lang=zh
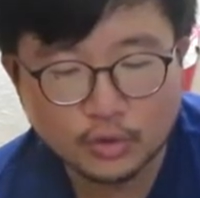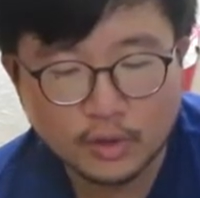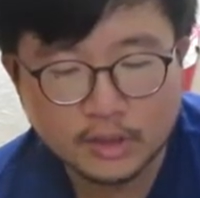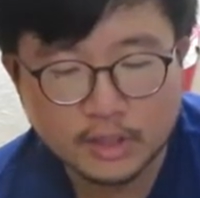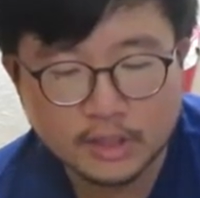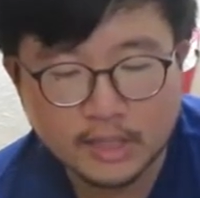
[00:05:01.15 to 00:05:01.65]

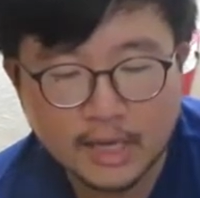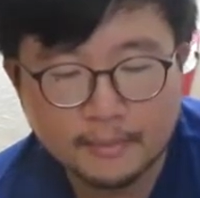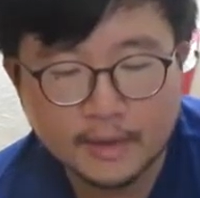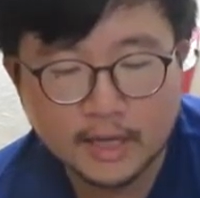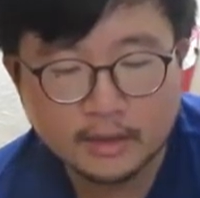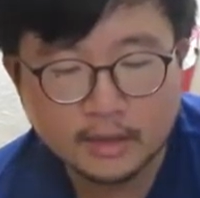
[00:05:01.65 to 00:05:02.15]
就其实还
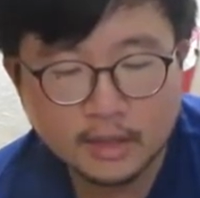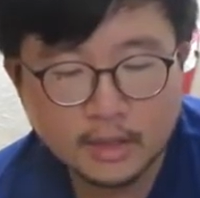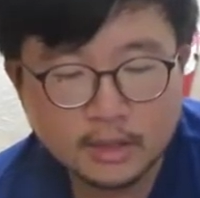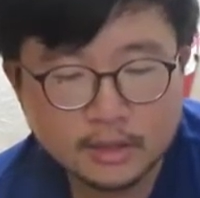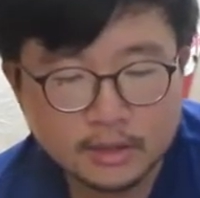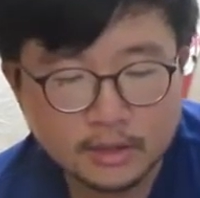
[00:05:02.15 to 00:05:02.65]
蛮
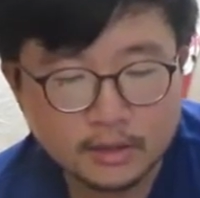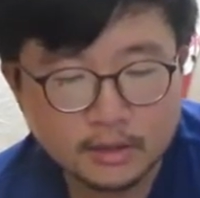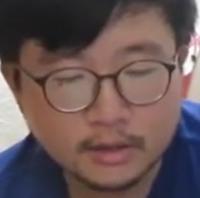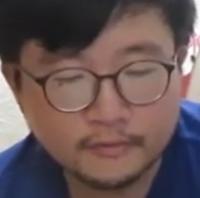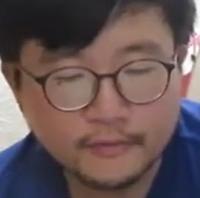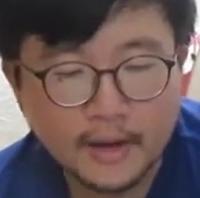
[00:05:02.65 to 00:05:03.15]
这个
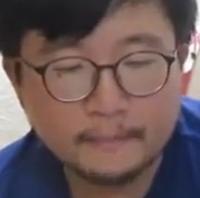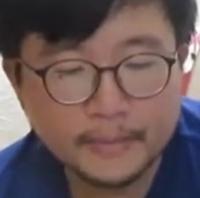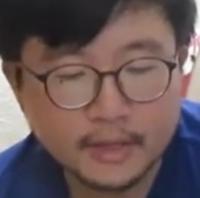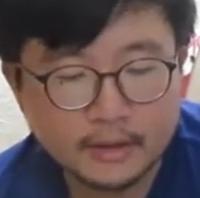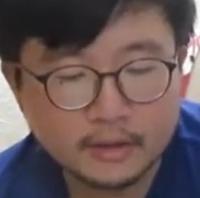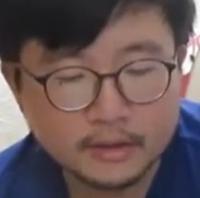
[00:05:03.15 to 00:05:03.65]
方
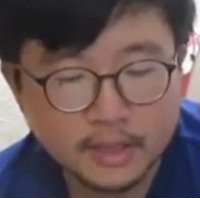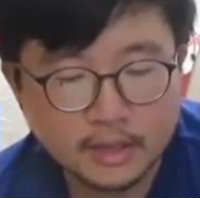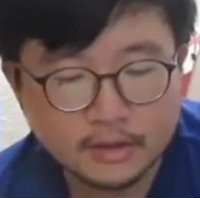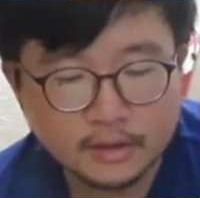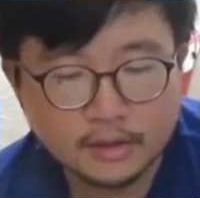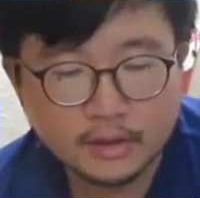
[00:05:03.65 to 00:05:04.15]
便的这样
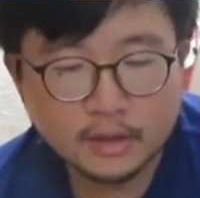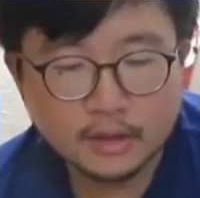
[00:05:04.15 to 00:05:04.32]
子。